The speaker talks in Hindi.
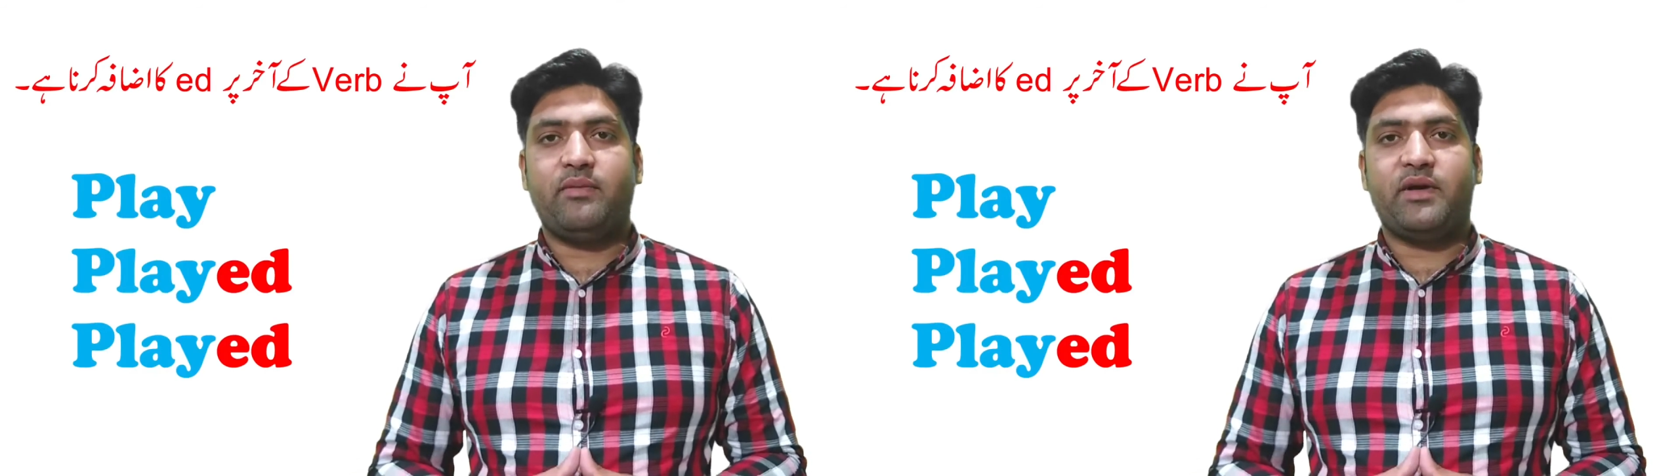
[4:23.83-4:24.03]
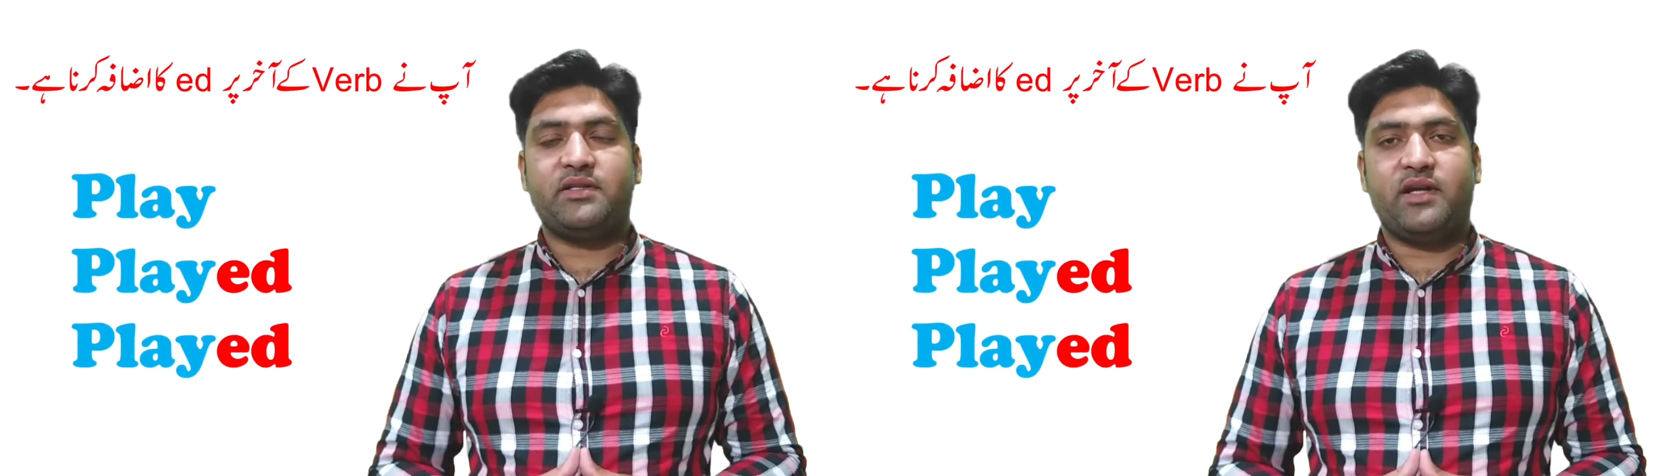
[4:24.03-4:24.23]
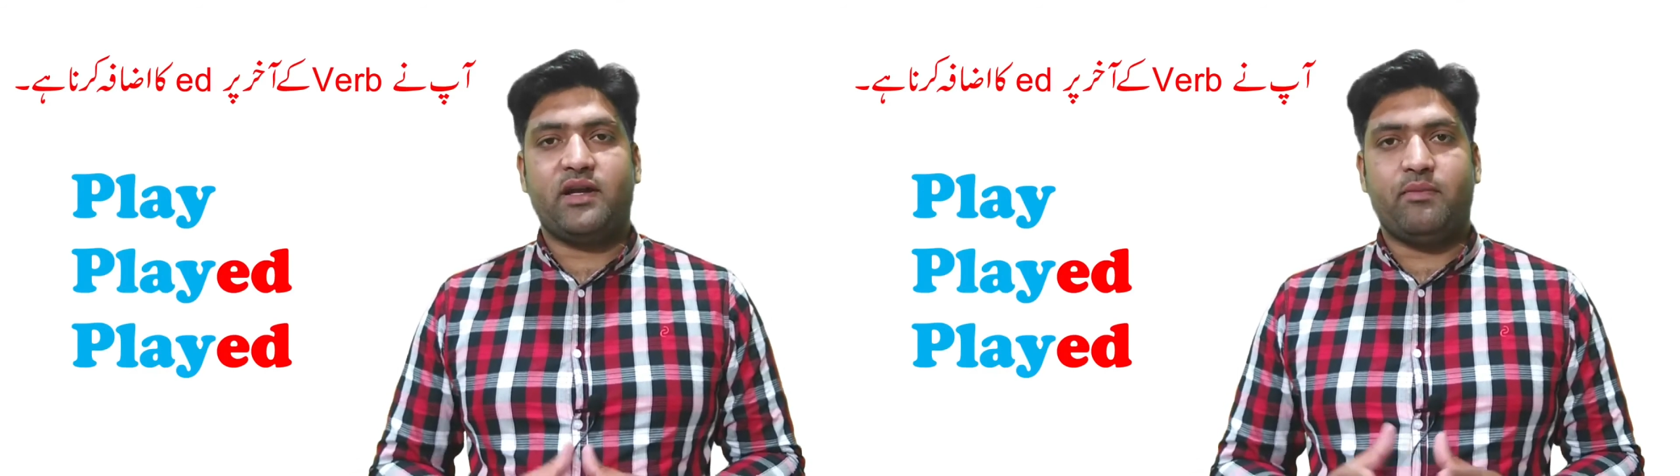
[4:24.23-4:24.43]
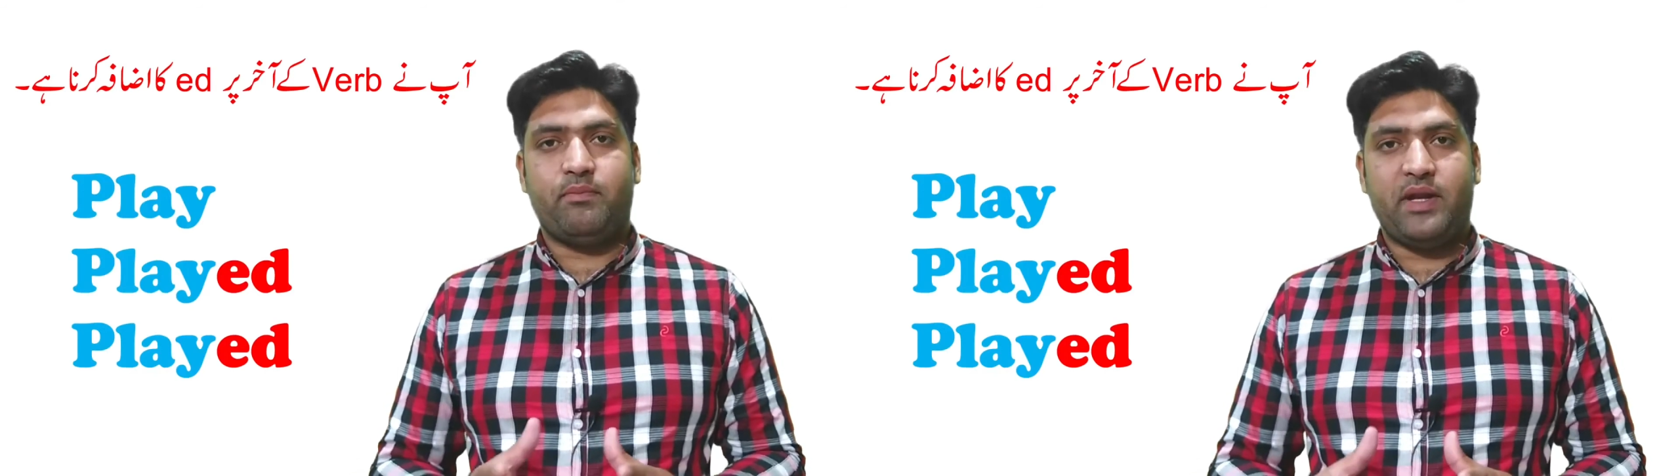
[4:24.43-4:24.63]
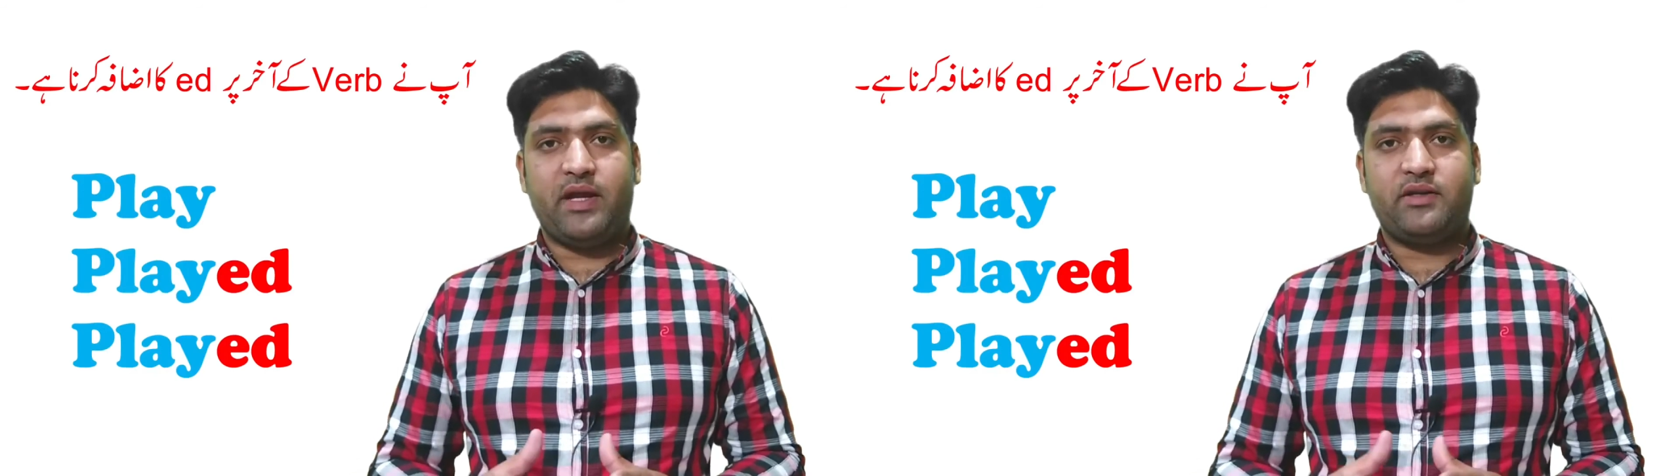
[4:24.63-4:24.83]
ये बन जाएगा
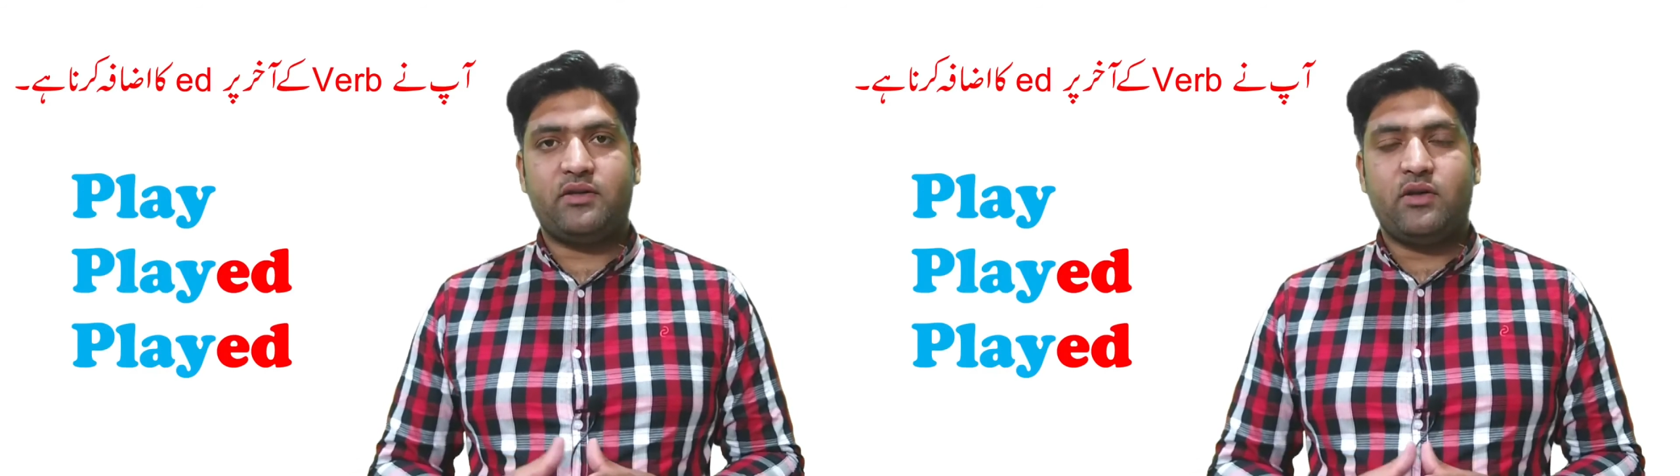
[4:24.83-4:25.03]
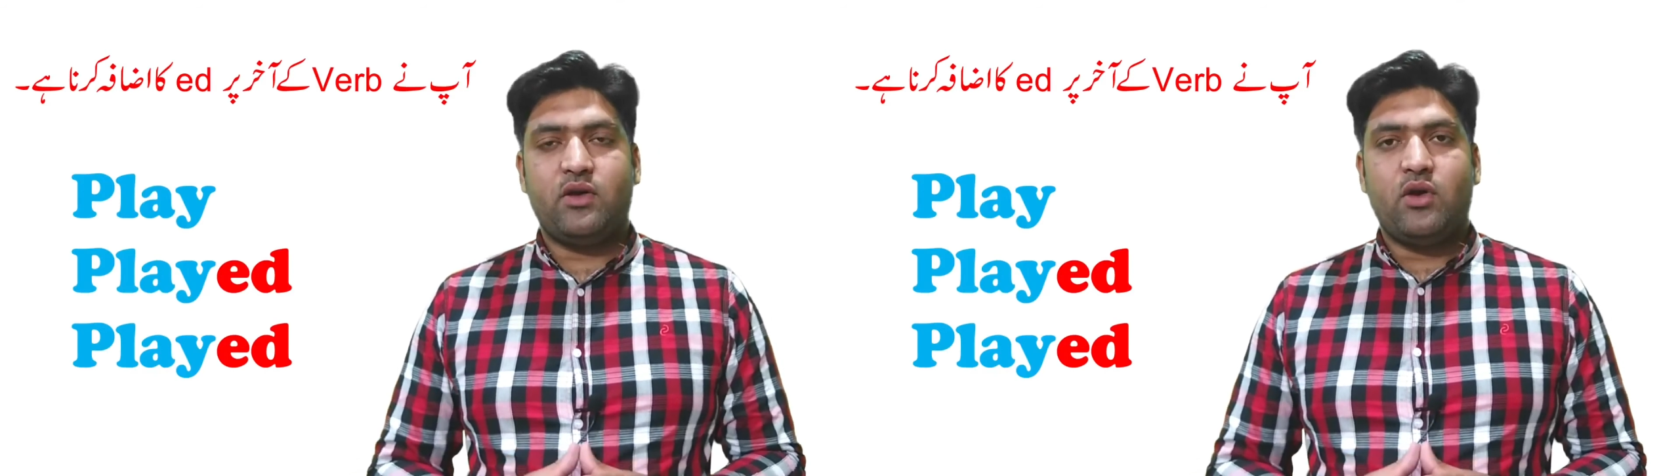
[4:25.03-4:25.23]
प्लेट